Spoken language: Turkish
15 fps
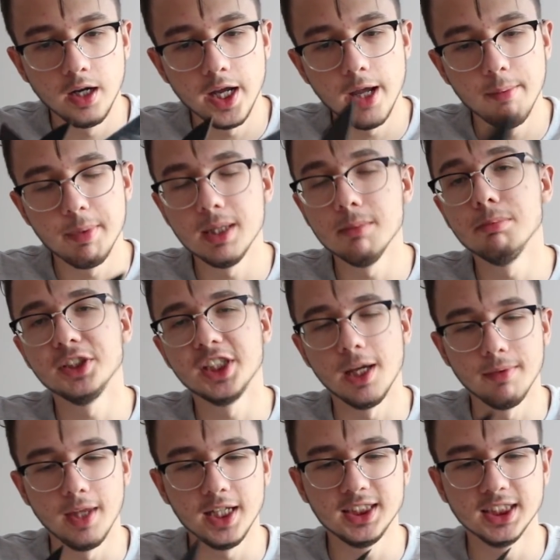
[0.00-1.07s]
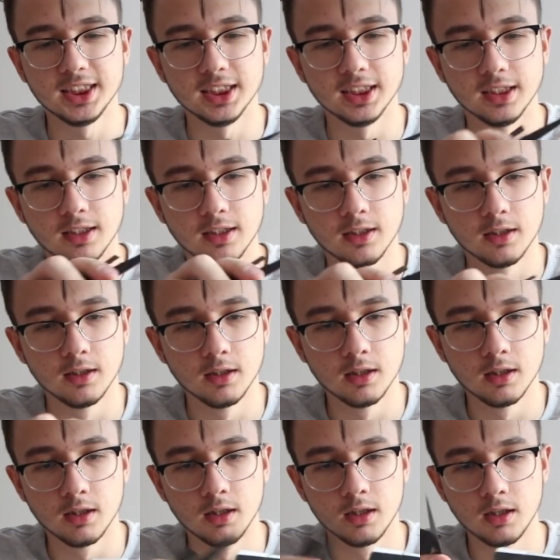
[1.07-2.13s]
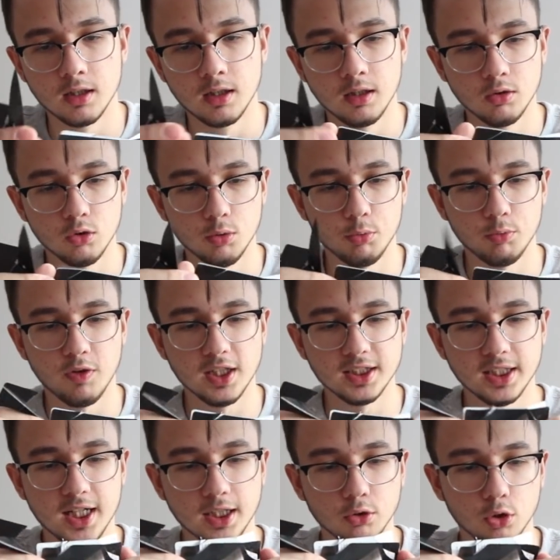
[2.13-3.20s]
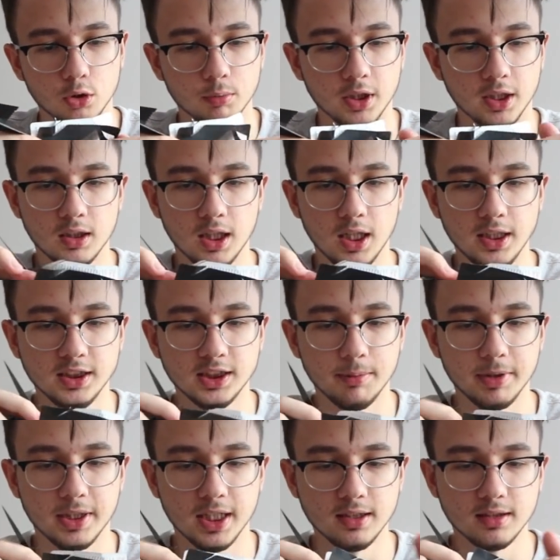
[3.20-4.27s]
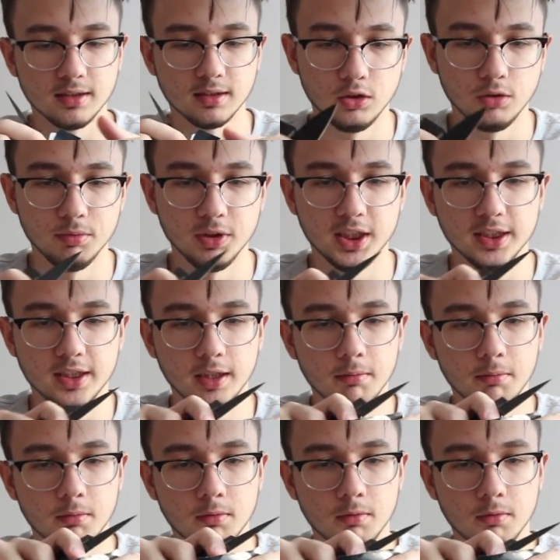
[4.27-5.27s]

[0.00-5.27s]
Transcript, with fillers: Ya benim bıçağım daha keskin. Bu fazla kat oldu buna. Daha ince bir kat. Şimdi keselim.